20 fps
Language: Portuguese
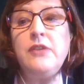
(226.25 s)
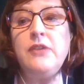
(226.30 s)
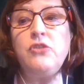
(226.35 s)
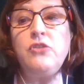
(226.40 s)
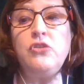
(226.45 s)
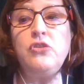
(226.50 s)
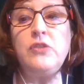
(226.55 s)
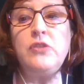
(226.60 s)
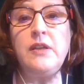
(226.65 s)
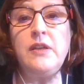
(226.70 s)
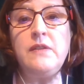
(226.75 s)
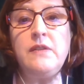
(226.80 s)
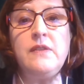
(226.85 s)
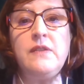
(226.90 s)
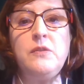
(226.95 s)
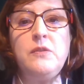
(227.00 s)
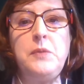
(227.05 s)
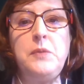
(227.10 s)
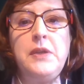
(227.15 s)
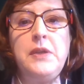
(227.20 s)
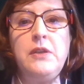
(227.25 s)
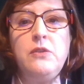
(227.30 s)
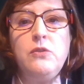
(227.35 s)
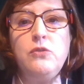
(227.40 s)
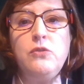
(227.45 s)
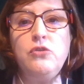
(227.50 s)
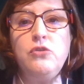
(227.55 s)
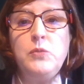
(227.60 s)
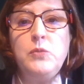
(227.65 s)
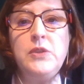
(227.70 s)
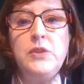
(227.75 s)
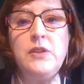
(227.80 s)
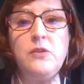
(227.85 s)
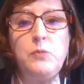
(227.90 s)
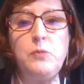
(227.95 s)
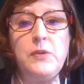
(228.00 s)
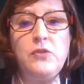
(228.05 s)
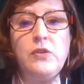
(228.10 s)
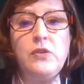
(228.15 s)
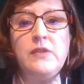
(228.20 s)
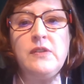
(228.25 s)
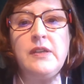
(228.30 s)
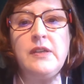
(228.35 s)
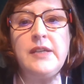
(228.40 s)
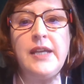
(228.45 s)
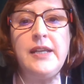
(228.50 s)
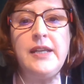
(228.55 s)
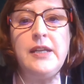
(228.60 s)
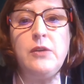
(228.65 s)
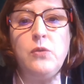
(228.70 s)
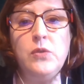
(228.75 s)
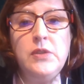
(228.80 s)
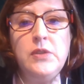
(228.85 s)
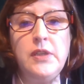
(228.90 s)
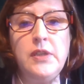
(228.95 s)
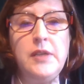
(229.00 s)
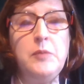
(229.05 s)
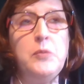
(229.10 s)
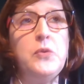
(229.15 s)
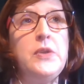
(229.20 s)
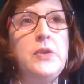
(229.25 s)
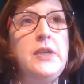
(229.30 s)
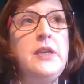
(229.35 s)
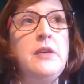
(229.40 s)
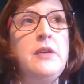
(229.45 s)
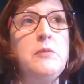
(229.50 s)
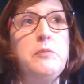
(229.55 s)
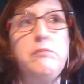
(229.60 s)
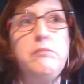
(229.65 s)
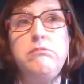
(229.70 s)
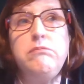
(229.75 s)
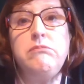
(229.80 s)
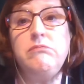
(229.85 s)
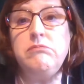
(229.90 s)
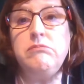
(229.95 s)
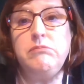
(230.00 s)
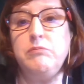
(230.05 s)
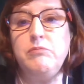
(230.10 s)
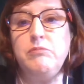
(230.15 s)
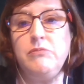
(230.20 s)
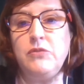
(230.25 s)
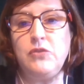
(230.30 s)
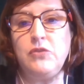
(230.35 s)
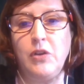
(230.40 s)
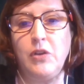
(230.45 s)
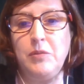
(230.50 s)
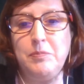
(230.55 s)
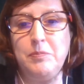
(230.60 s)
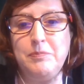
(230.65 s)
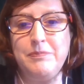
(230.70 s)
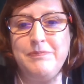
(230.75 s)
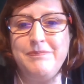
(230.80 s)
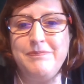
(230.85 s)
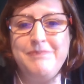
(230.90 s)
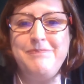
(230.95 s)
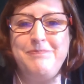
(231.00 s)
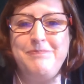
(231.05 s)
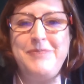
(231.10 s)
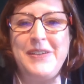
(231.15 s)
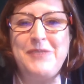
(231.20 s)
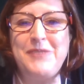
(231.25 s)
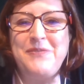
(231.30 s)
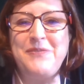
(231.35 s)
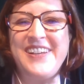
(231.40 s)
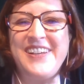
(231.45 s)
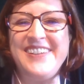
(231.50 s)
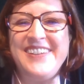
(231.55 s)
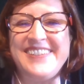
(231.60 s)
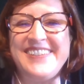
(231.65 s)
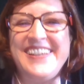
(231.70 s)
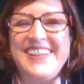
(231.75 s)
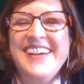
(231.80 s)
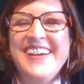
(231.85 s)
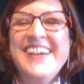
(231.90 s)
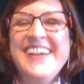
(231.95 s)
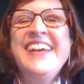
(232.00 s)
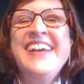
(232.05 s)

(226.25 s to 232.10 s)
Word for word: A gente tem esse espírito de muitas pessoas que querem contribuir, só pelo prazer